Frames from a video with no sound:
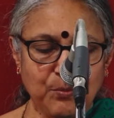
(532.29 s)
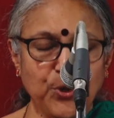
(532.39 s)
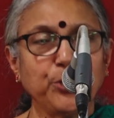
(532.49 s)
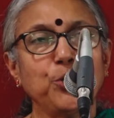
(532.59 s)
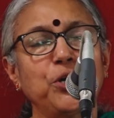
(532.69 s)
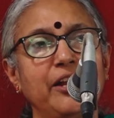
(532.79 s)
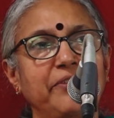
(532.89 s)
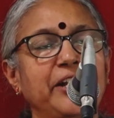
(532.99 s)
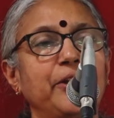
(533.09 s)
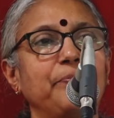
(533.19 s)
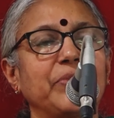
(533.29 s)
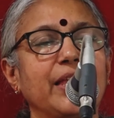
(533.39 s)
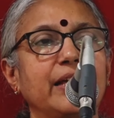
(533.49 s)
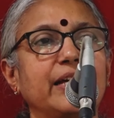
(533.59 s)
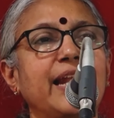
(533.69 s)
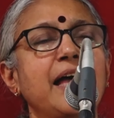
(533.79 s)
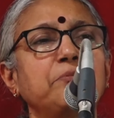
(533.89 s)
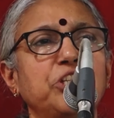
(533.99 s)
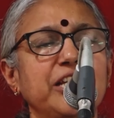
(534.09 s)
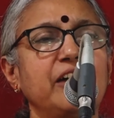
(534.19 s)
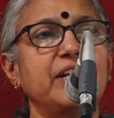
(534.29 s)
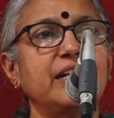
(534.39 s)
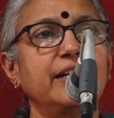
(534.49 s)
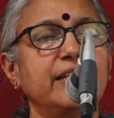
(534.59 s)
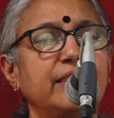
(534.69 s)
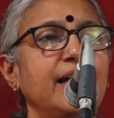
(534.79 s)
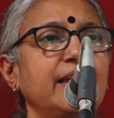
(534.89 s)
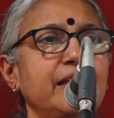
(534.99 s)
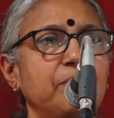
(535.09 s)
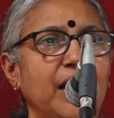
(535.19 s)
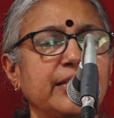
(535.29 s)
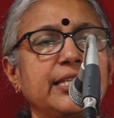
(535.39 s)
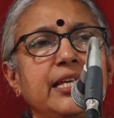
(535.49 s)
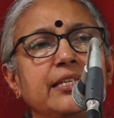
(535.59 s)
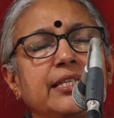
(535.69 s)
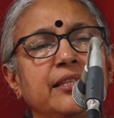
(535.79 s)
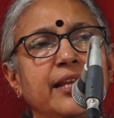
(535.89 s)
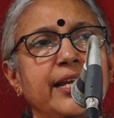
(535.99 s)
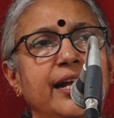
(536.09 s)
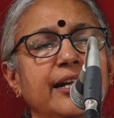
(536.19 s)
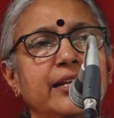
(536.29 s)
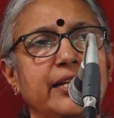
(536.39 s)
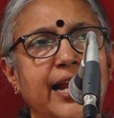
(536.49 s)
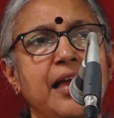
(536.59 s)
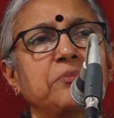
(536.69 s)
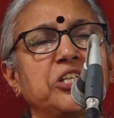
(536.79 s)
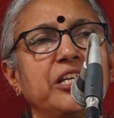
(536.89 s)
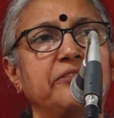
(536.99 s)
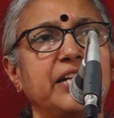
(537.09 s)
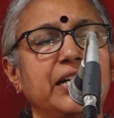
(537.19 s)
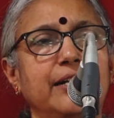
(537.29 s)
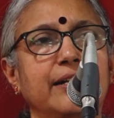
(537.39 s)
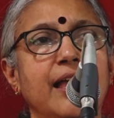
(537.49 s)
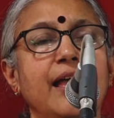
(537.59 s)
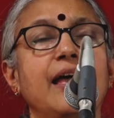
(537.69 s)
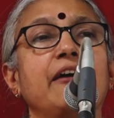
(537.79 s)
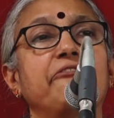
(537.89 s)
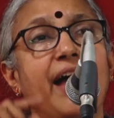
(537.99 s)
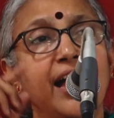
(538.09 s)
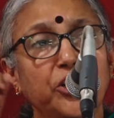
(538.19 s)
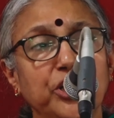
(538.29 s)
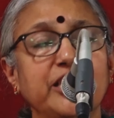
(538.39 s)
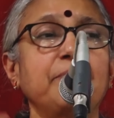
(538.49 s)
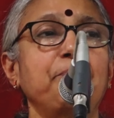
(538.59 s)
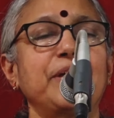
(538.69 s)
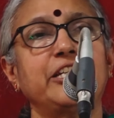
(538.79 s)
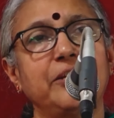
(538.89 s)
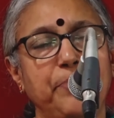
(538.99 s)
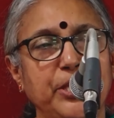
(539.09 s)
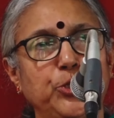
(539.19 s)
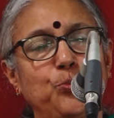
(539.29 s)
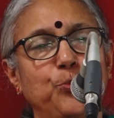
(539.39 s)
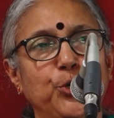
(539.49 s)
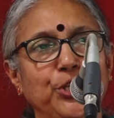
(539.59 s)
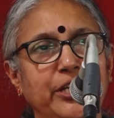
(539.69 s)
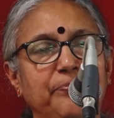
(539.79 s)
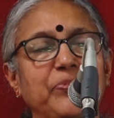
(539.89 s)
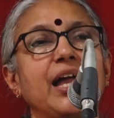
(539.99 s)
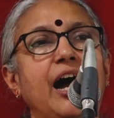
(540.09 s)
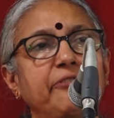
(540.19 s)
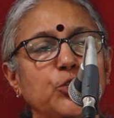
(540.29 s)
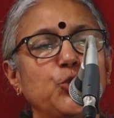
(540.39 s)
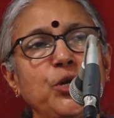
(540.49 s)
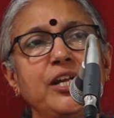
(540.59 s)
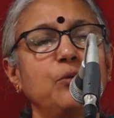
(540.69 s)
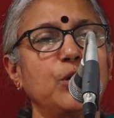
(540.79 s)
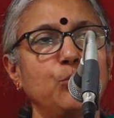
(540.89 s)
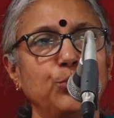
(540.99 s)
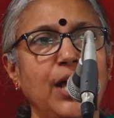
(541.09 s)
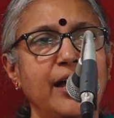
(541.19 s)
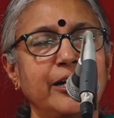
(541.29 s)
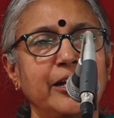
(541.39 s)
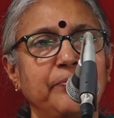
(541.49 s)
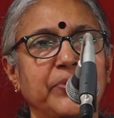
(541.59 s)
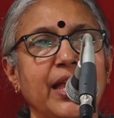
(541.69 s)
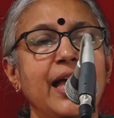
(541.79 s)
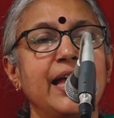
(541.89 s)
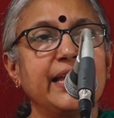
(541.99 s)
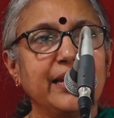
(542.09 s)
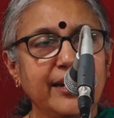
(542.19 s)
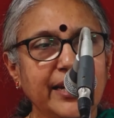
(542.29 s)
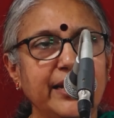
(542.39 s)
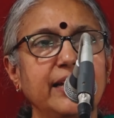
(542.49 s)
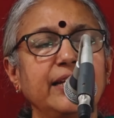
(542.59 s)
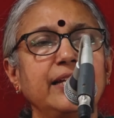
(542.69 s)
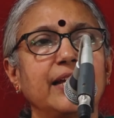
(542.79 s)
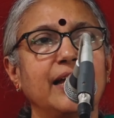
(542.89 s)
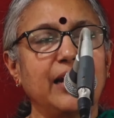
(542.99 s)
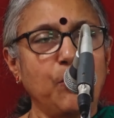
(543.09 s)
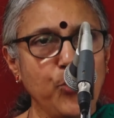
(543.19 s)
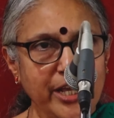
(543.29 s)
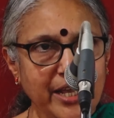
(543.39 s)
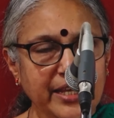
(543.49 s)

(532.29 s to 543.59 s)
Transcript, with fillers: புரிந்து கொள்ள வேண்டும் கிரான்ஷி அவர்கள் இத்தாலிய மார்க்சிய சிந்தனையாளர் கிரான்ஷி அவர்கள் ஃபேஷிசம் பற்றி பேசும்போது அவர் சொன்ன ஒரு உதாரணம் இன்றைக்கு நம்முடைய